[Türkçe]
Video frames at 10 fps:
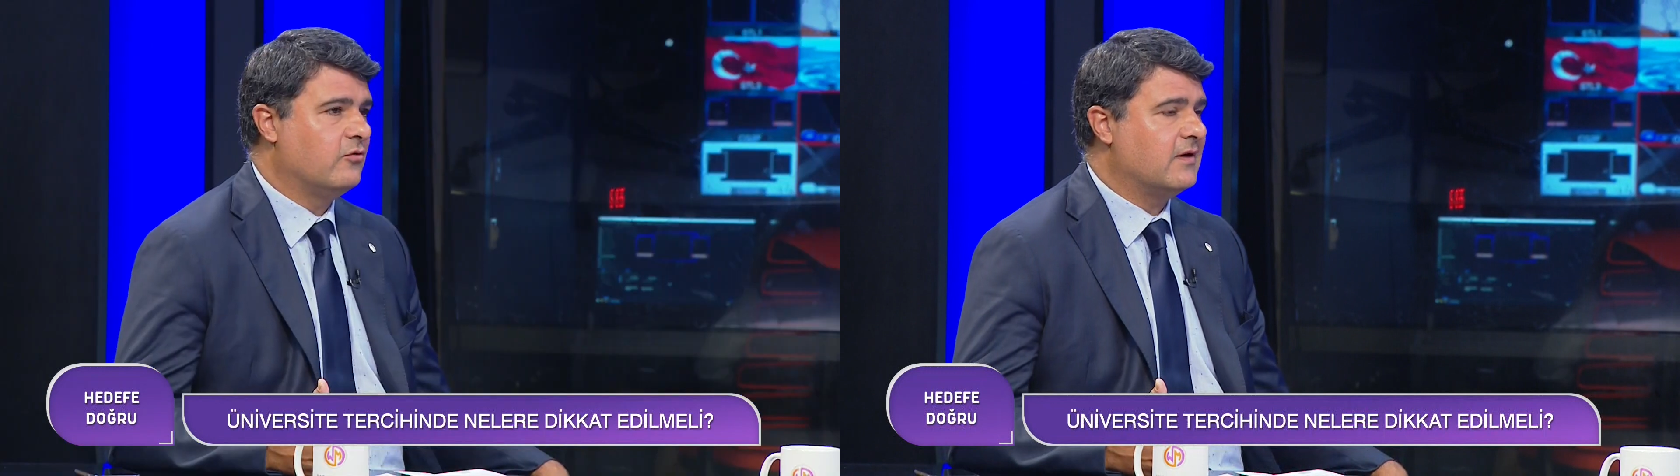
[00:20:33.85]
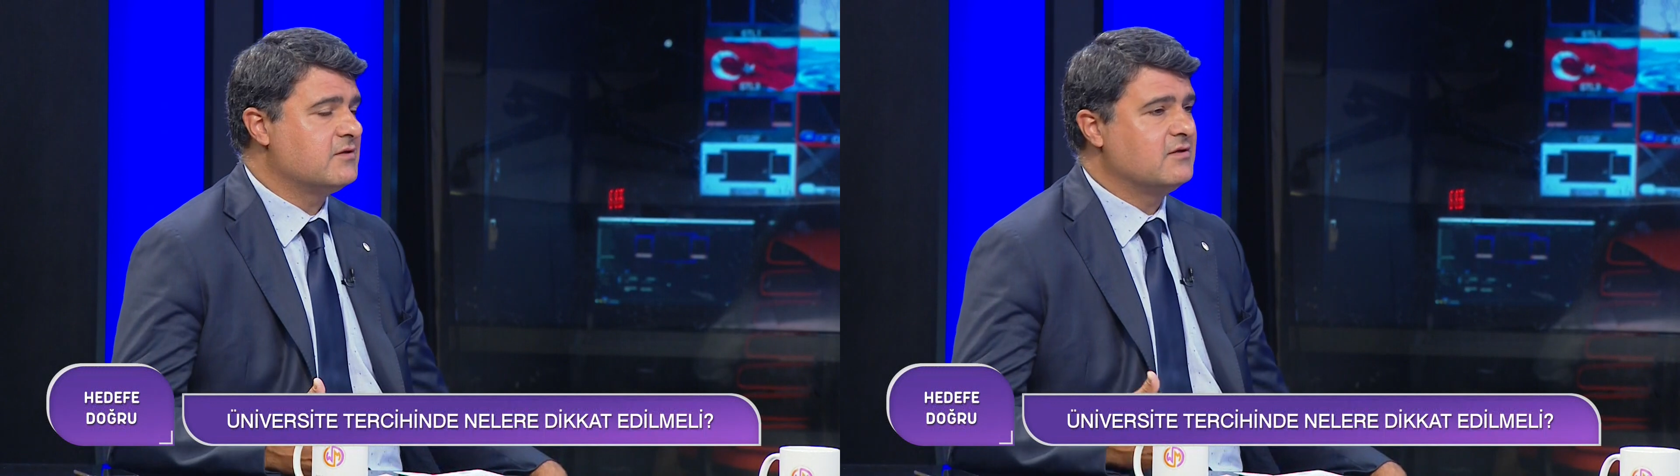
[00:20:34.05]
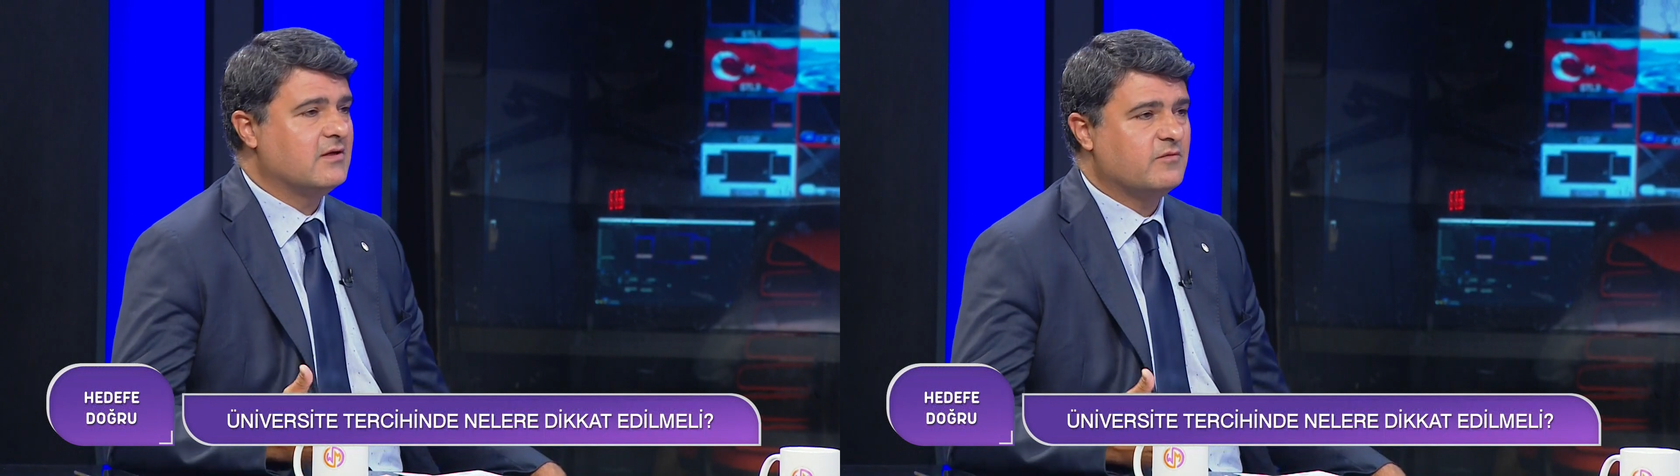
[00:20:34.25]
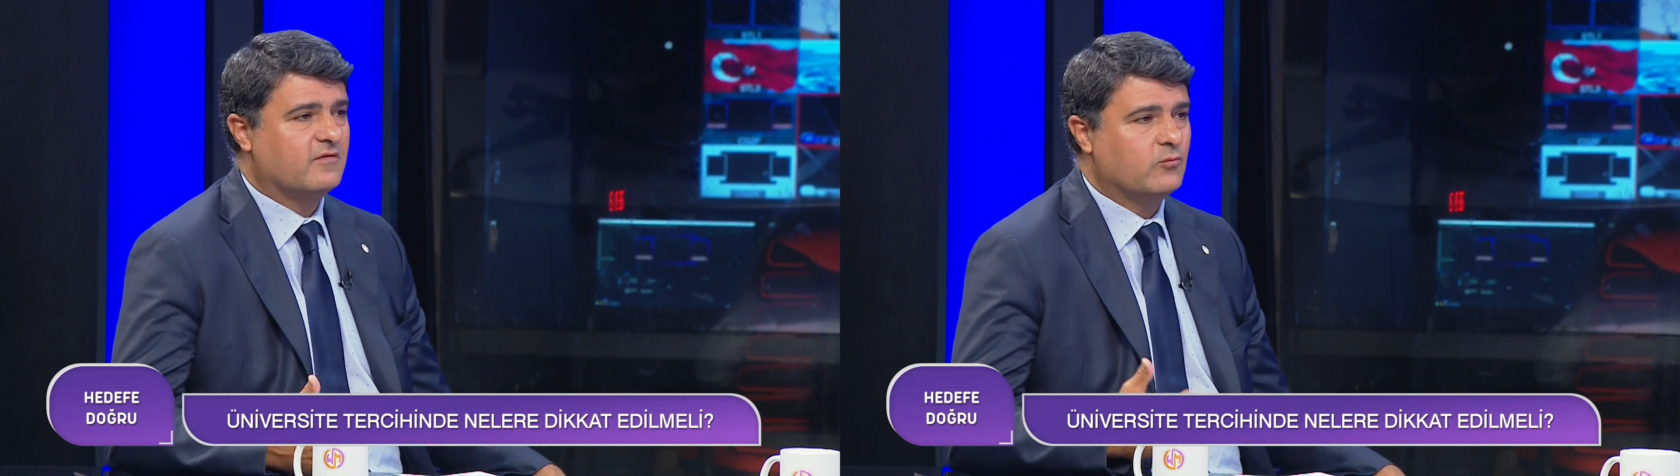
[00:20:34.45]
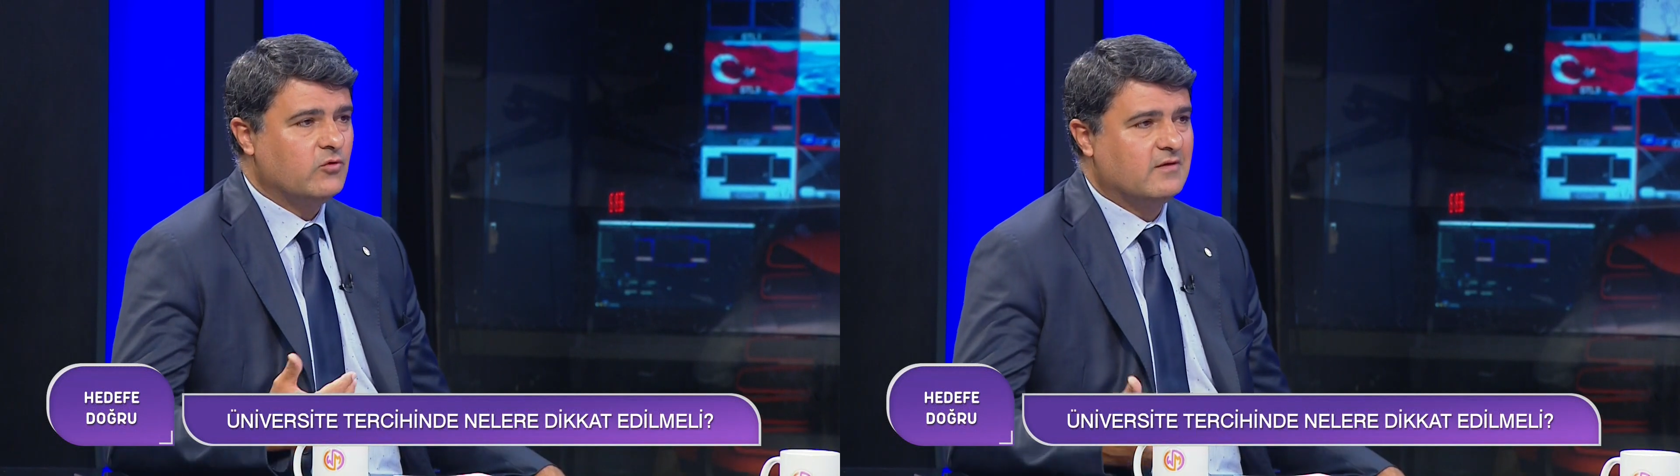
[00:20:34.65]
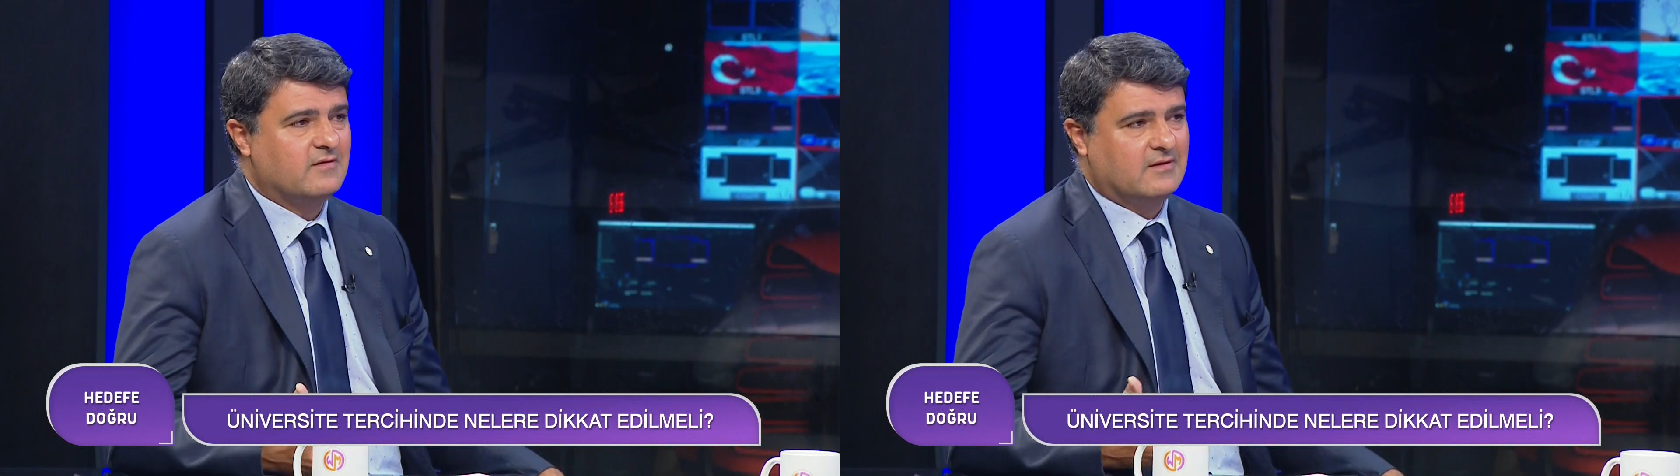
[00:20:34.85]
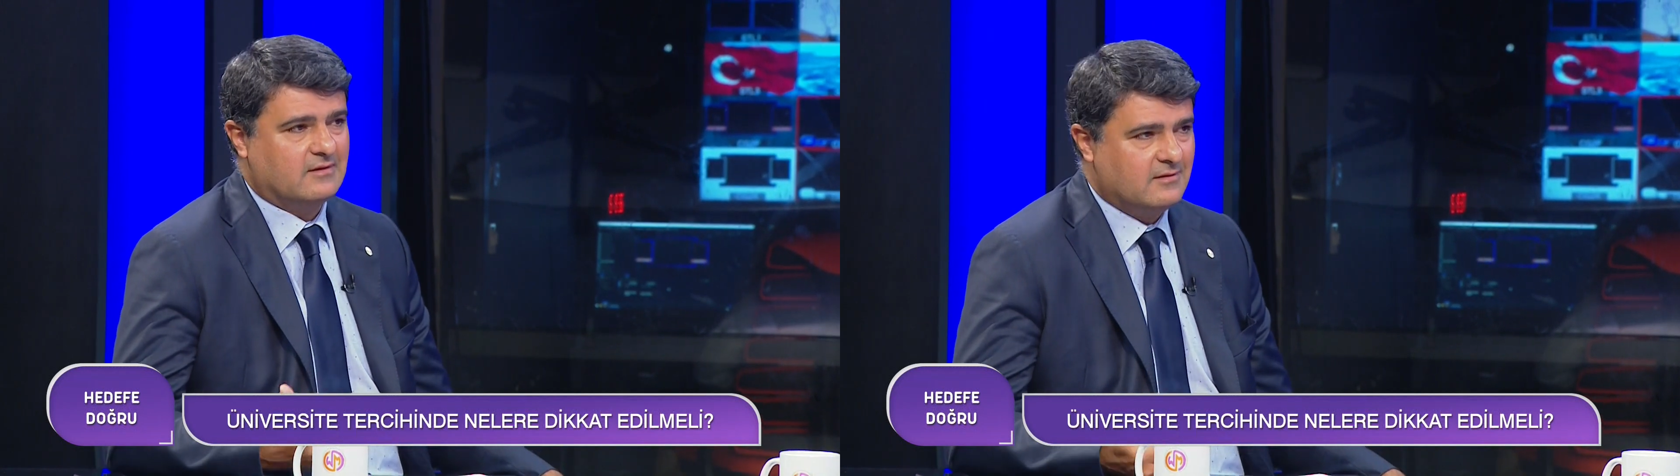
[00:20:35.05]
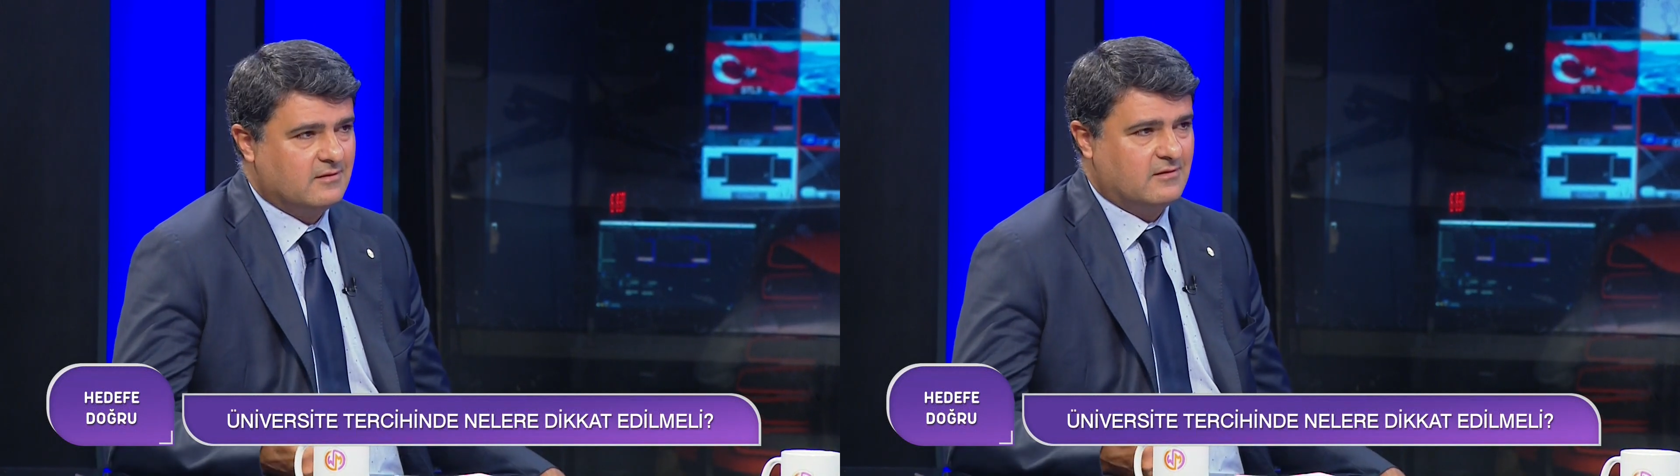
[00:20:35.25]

Öğrencilerimize bu yetenekleri